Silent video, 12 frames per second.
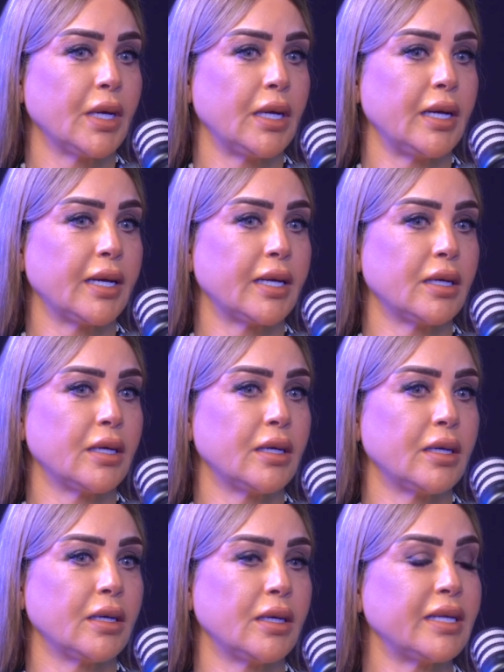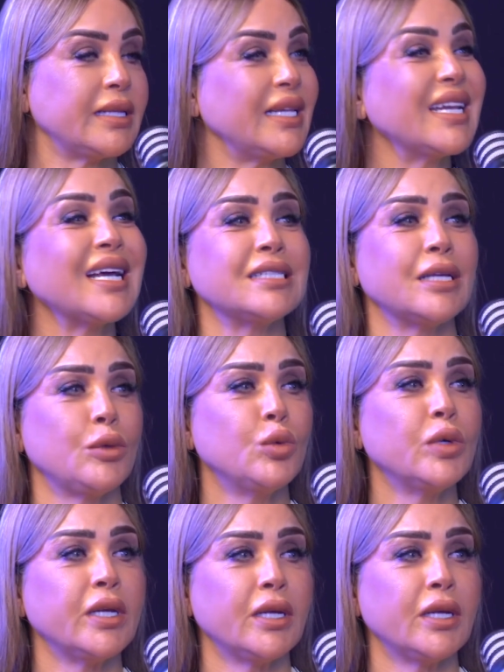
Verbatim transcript: لكن الاتنين خذلوني